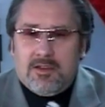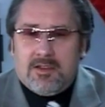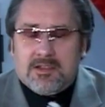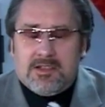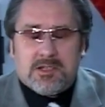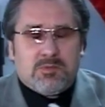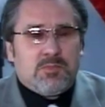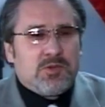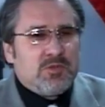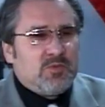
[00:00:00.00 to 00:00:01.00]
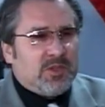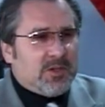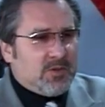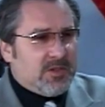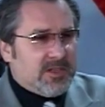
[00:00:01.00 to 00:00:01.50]
Казалось бы, почему
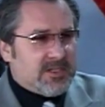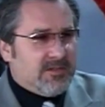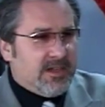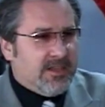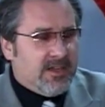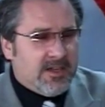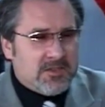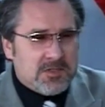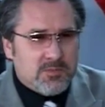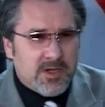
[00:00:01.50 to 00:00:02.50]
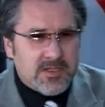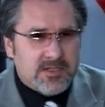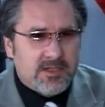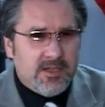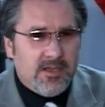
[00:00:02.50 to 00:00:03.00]
такое название
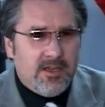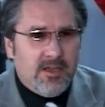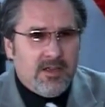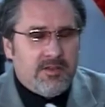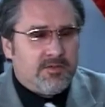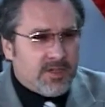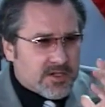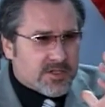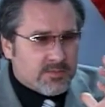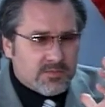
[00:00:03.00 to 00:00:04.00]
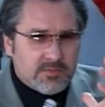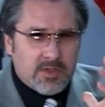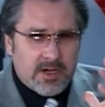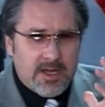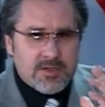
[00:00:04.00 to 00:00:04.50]
антипасха? – ведь в нашем
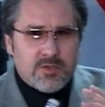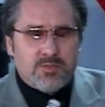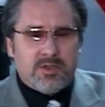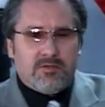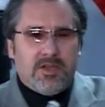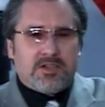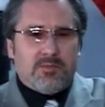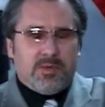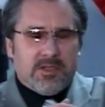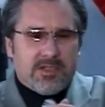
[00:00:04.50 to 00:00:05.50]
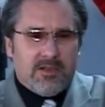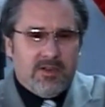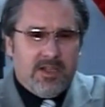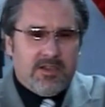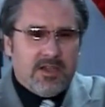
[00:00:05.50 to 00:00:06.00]
разуме, в нашем
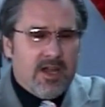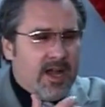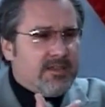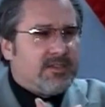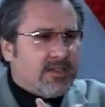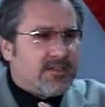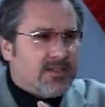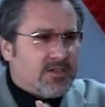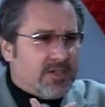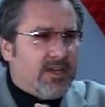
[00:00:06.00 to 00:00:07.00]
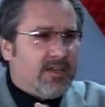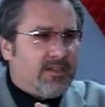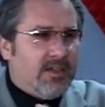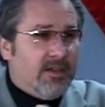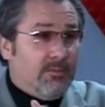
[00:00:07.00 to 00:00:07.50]
представлении анти
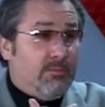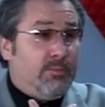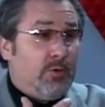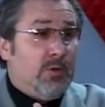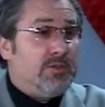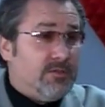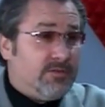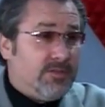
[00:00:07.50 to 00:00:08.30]
означает против.